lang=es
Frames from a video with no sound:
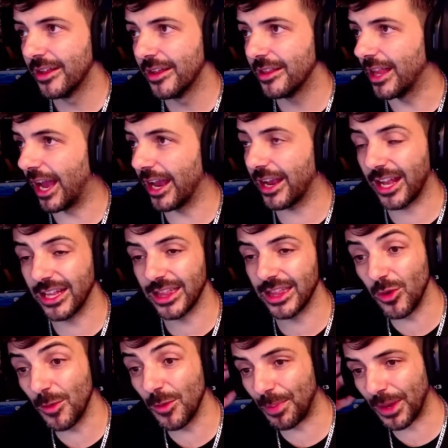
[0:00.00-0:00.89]
Hay gente
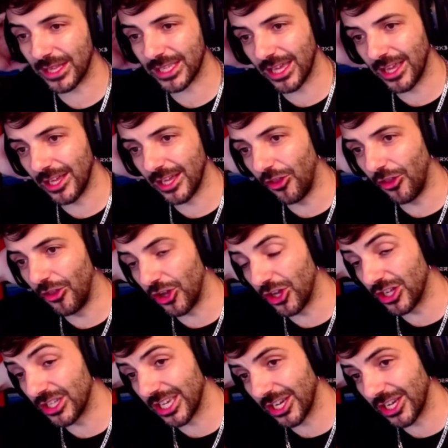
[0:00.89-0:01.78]
muy pesada, lo digo en
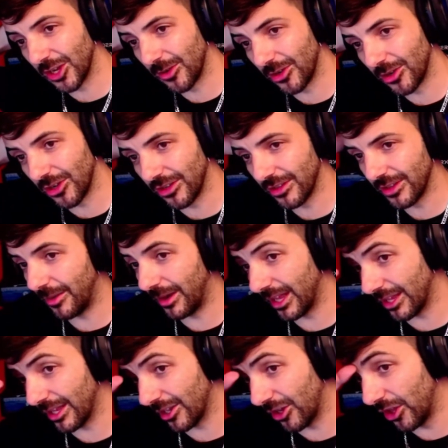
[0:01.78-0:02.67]
serio, bro. De verdad
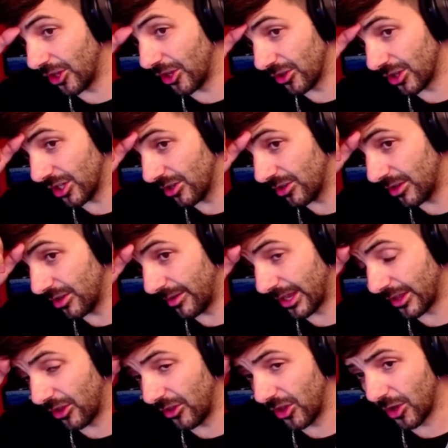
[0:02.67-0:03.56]
te lo digo, tío. De
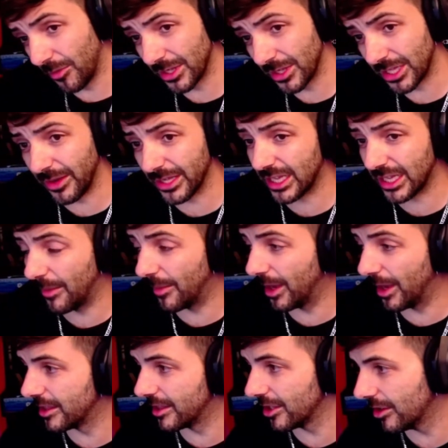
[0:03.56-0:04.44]
verdad te lo digo. Me sale hasta
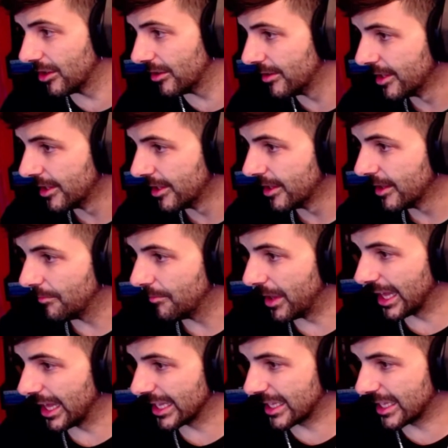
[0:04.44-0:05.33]
tío.
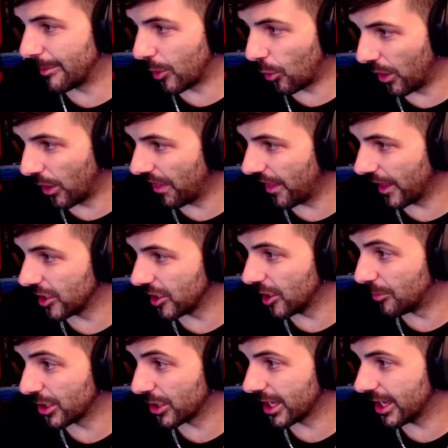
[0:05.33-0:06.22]
Me da hasta vergüenza, tío,
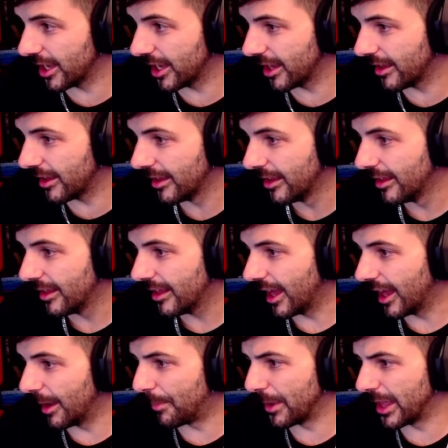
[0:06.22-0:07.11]
porque
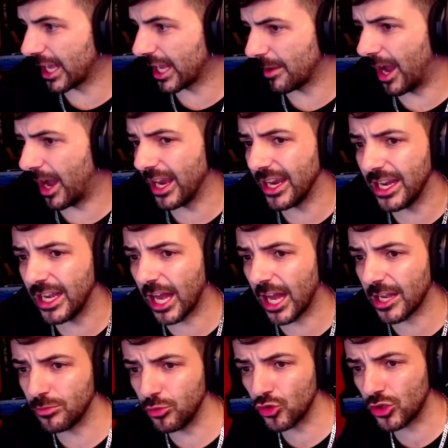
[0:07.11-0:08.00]
hay peña que va ahí,
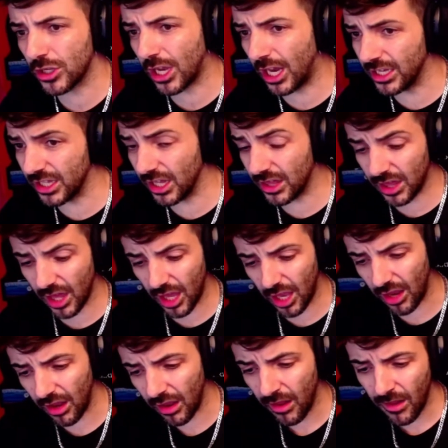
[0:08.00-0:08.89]
las busca, les
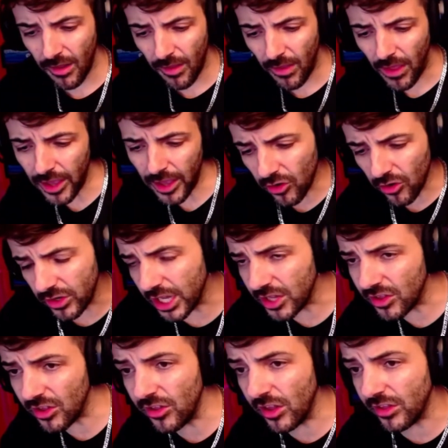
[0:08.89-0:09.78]
dice. ¡Ay, con
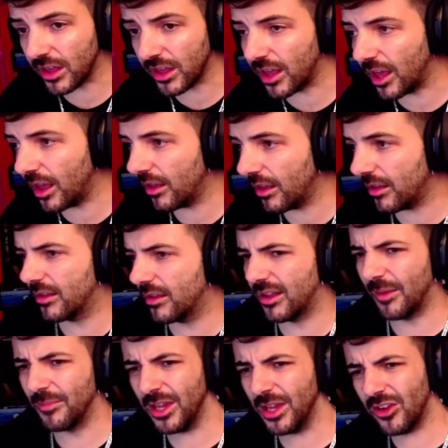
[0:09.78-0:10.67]
Nexus, no qué!
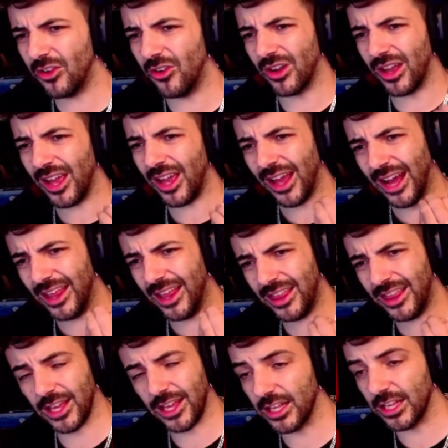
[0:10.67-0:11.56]
Amigo, ¿qué
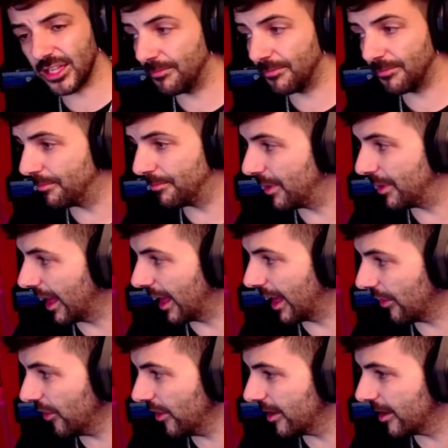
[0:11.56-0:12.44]
haces?
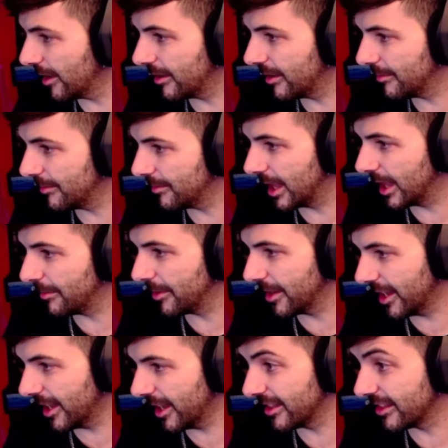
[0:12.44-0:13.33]
Pedazo de, de
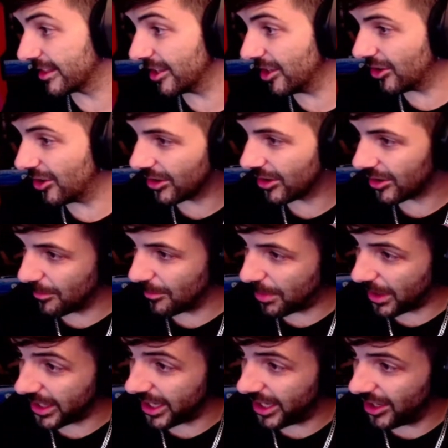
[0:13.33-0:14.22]
virgen, tío,
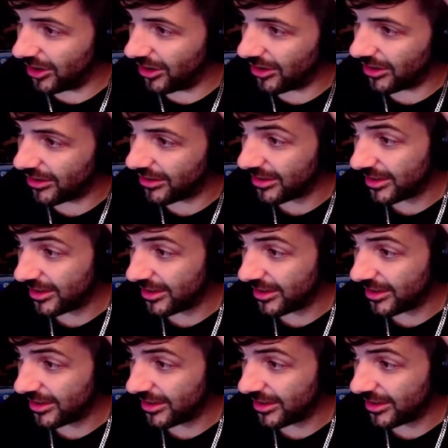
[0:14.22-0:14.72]
compañero.